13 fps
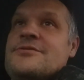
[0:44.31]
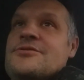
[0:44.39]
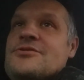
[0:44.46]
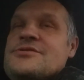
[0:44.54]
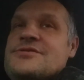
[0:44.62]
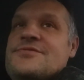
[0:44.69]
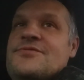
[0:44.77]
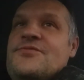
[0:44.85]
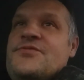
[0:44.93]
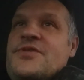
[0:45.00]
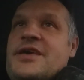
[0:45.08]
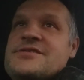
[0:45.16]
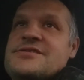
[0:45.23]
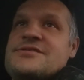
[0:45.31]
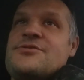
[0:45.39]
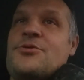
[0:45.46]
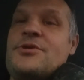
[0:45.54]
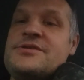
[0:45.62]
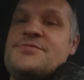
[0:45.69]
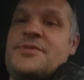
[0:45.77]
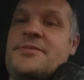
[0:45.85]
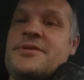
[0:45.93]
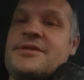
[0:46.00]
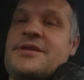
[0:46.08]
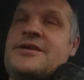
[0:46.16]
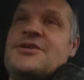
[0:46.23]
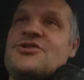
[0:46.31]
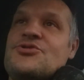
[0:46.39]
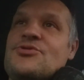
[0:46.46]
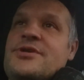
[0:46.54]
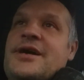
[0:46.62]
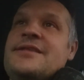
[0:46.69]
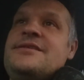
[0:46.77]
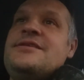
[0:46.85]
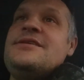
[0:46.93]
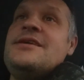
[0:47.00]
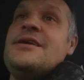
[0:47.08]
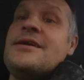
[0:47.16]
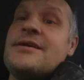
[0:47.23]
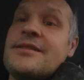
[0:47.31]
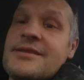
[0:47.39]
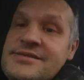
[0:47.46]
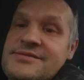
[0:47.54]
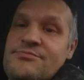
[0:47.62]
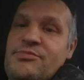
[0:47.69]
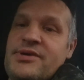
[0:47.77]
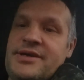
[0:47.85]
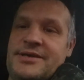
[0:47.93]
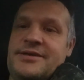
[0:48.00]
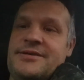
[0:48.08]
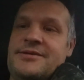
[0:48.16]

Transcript: То есть фразы строились примерно такие, что хотелось бы,